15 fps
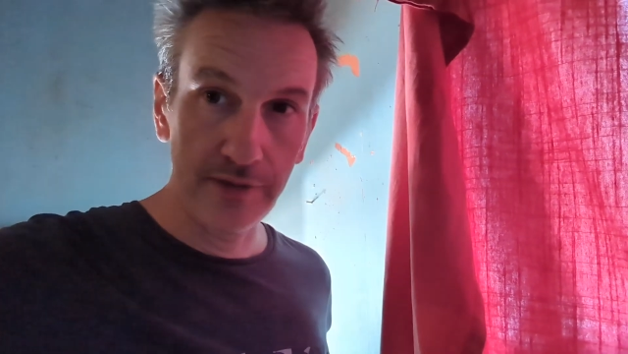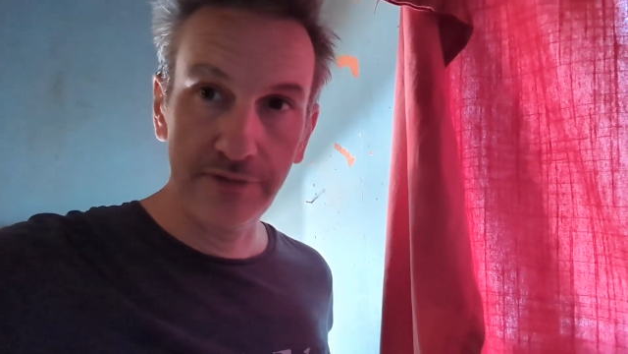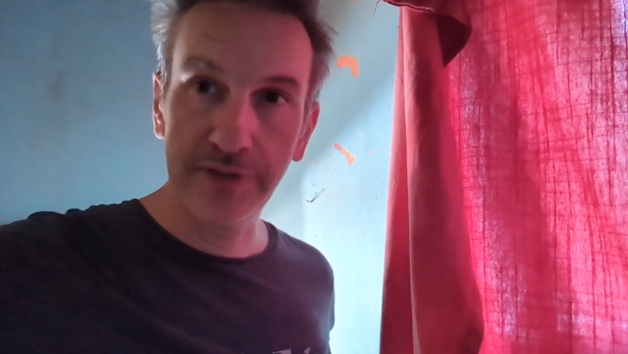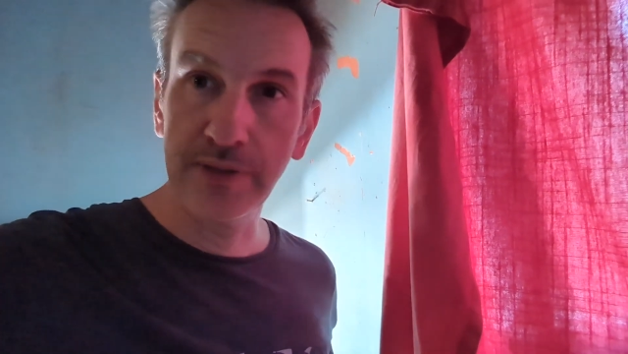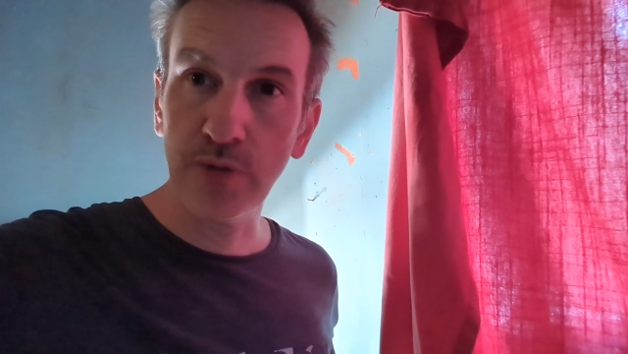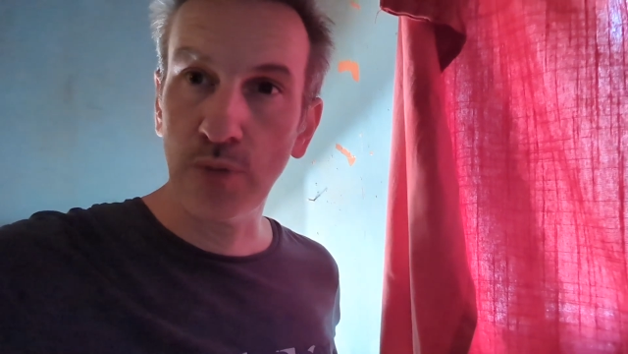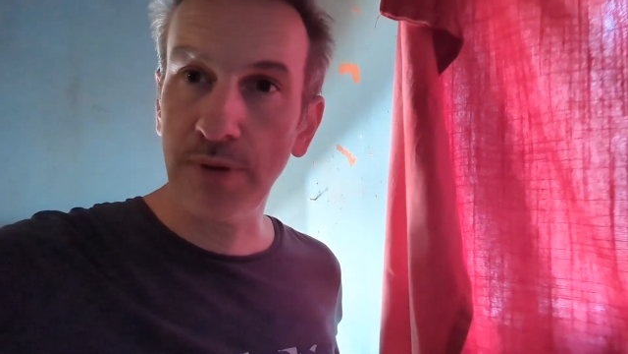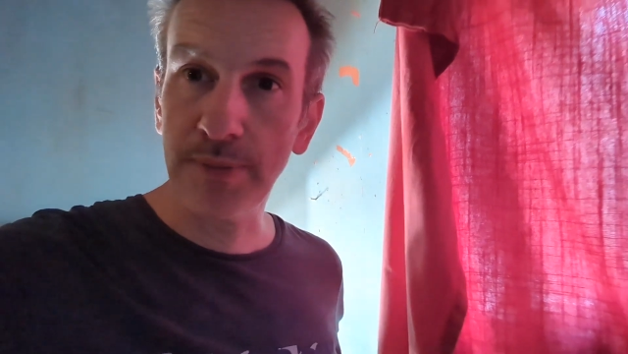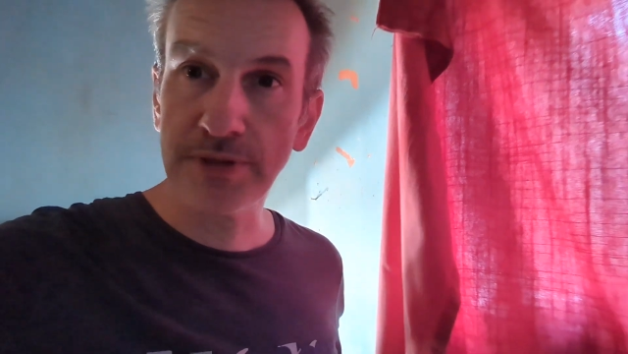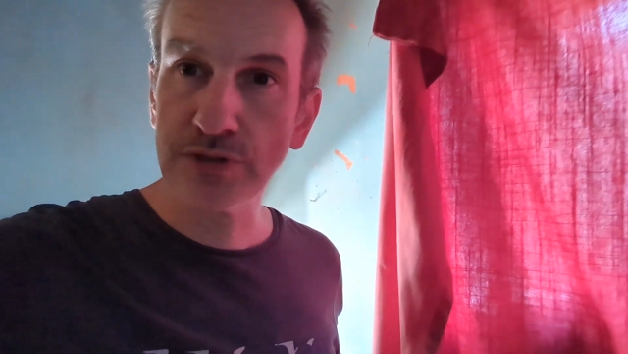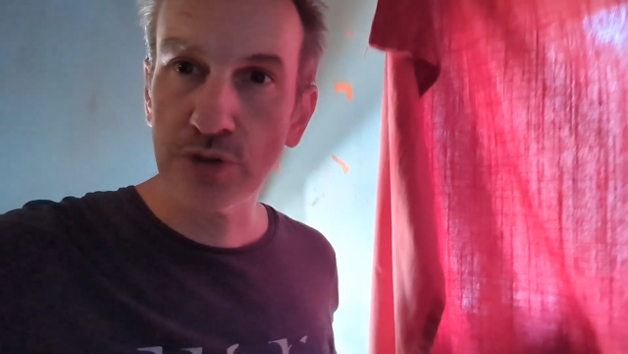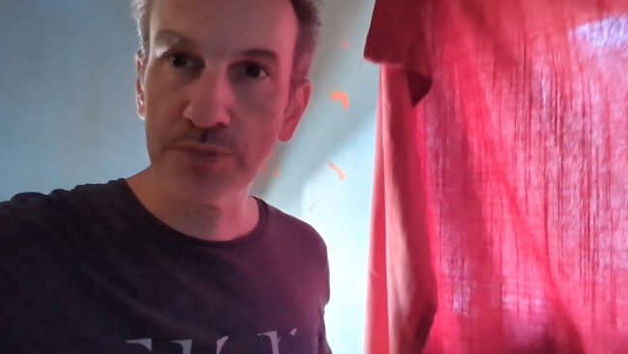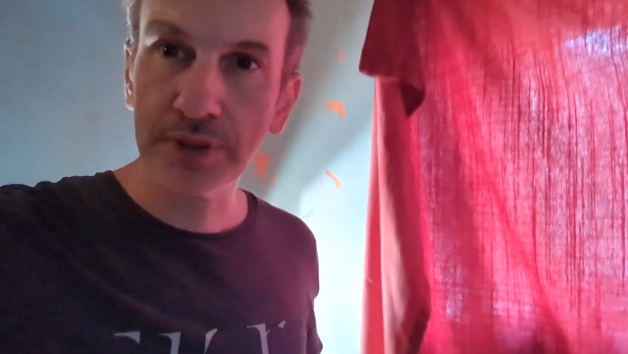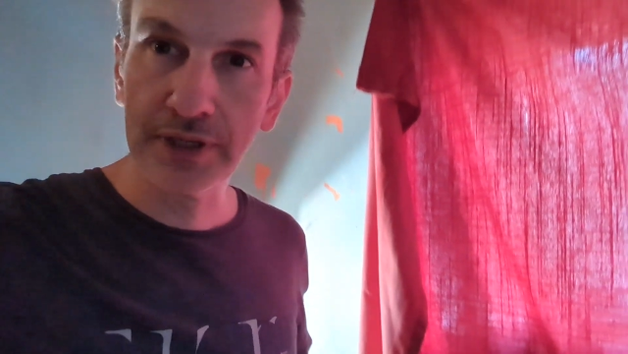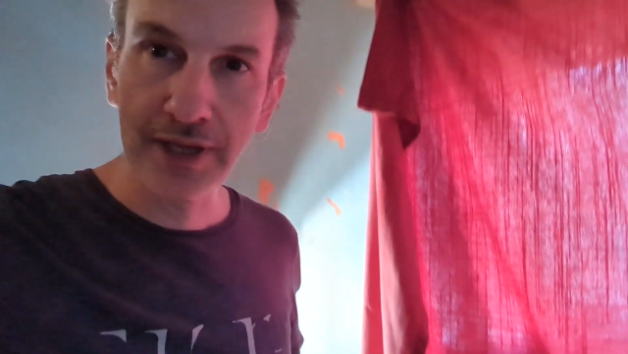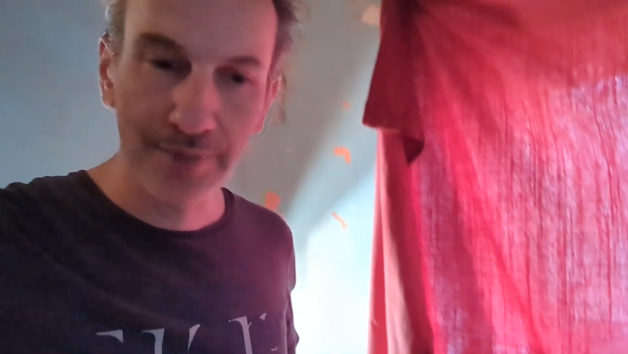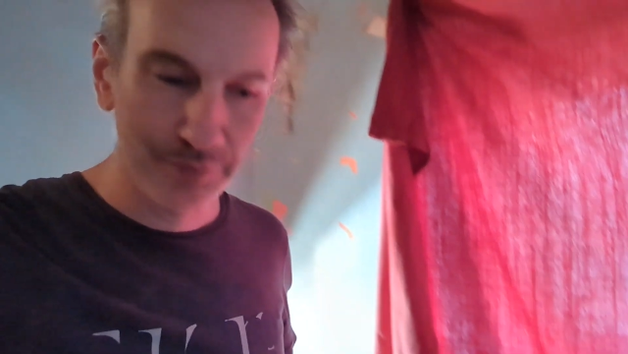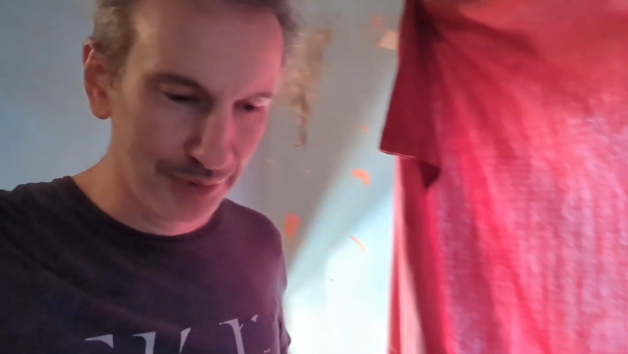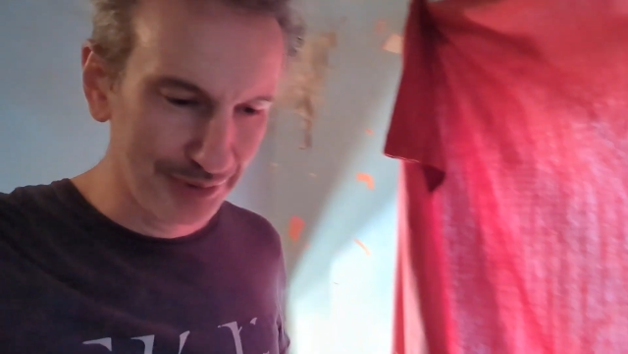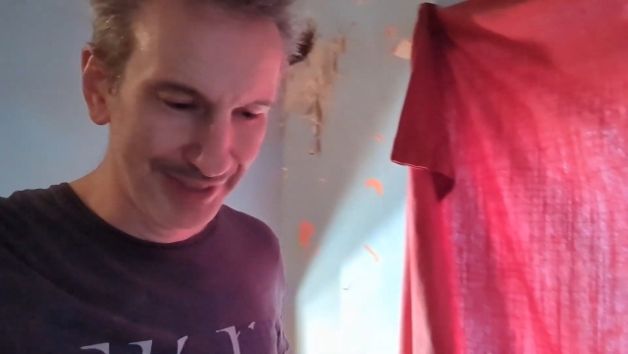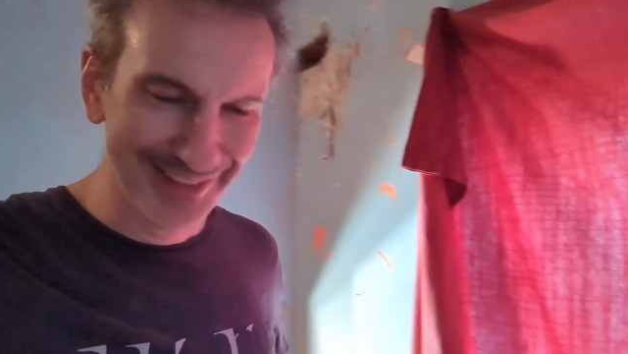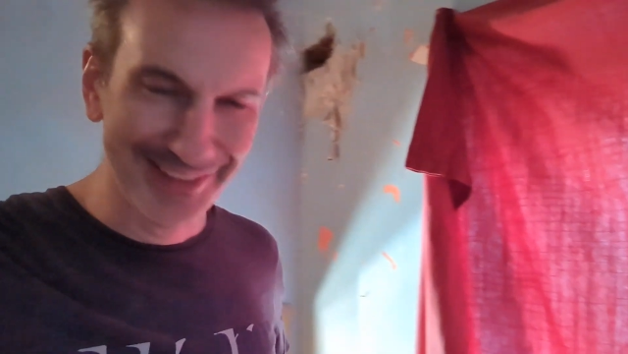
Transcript: évidemment pas mettre ce prix-là pour un